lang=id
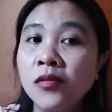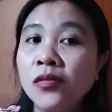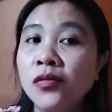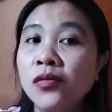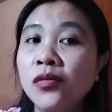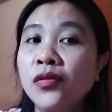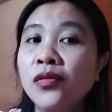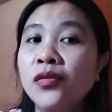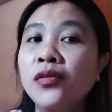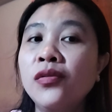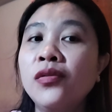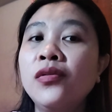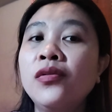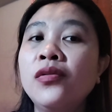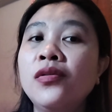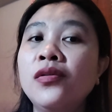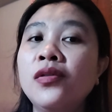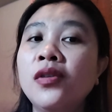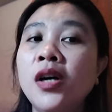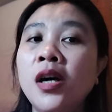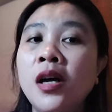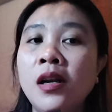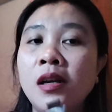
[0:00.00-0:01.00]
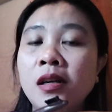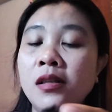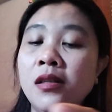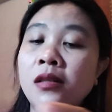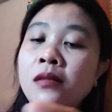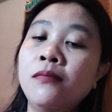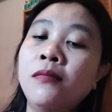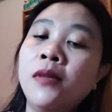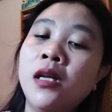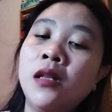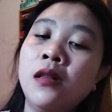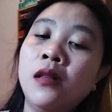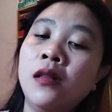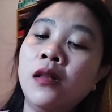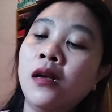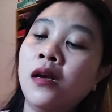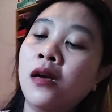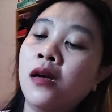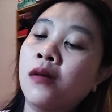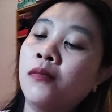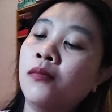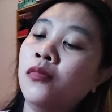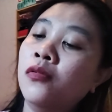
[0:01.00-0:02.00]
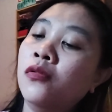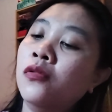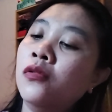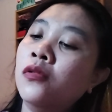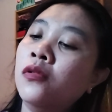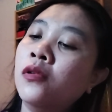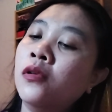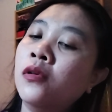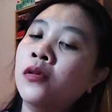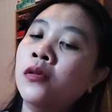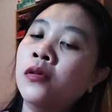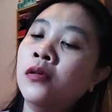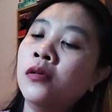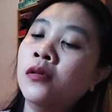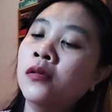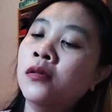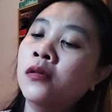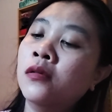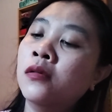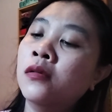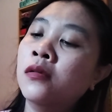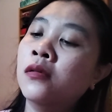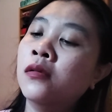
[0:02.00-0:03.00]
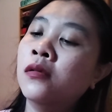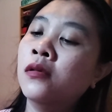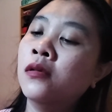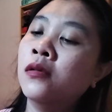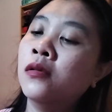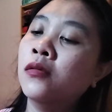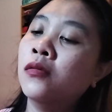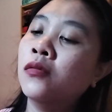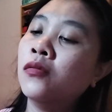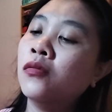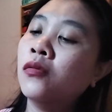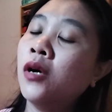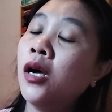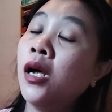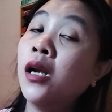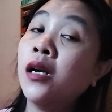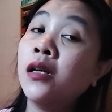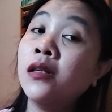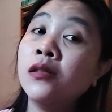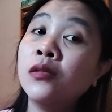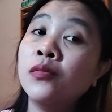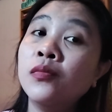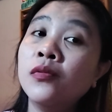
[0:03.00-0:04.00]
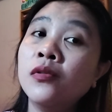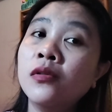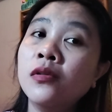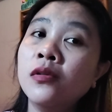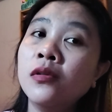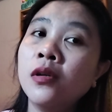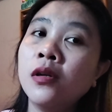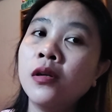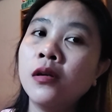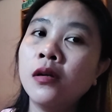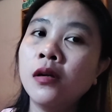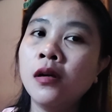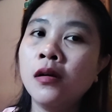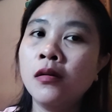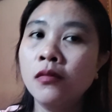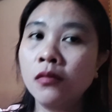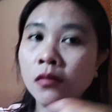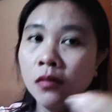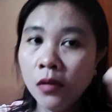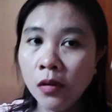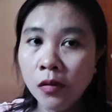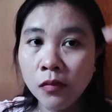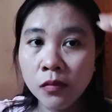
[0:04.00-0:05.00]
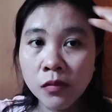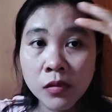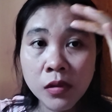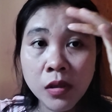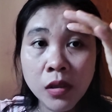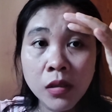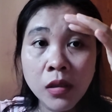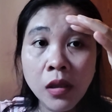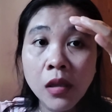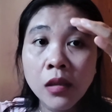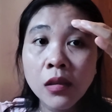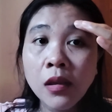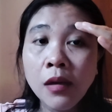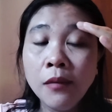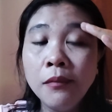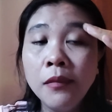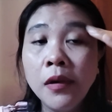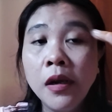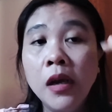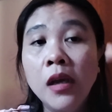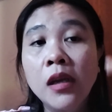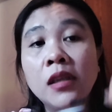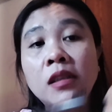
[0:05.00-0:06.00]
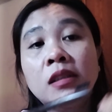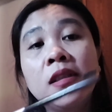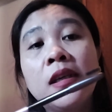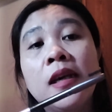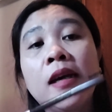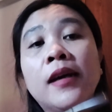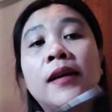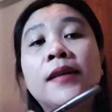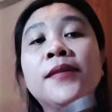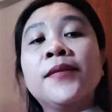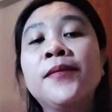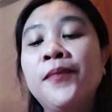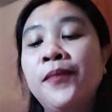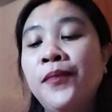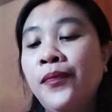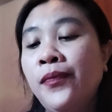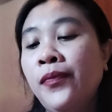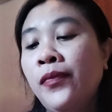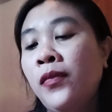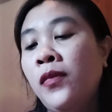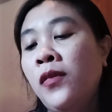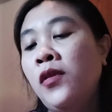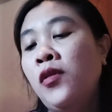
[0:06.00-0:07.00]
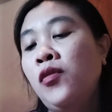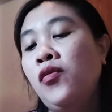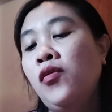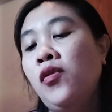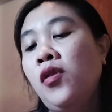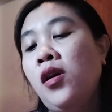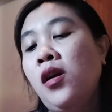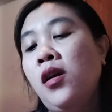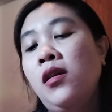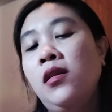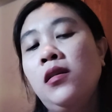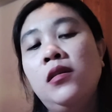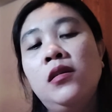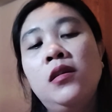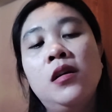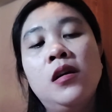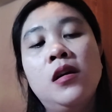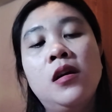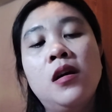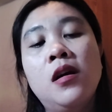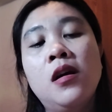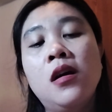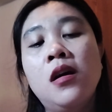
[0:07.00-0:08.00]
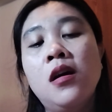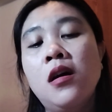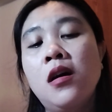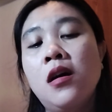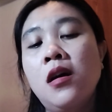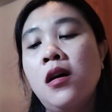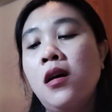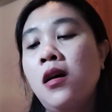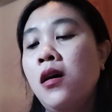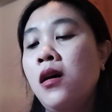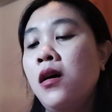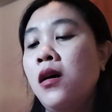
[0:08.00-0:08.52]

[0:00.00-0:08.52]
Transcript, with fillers: untuk alis mata pun untuk alis pun aku nggak usah tak tambahin ya soalnya udah